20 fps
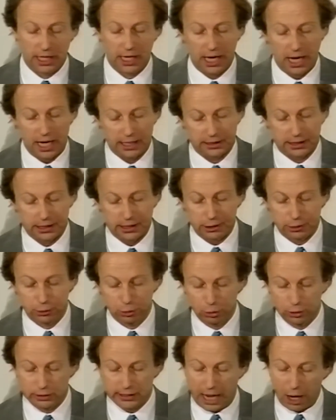hatte die
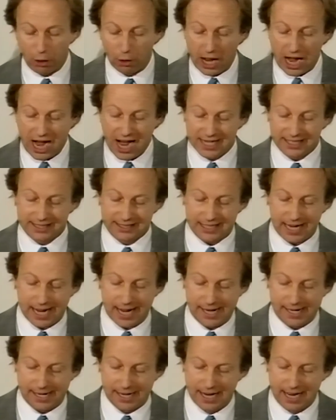Juden auch
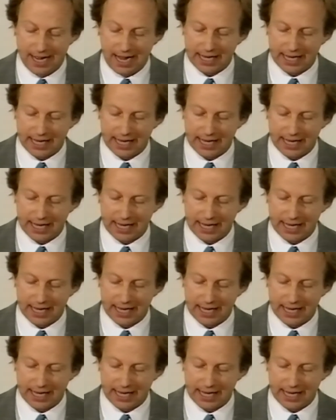Anteil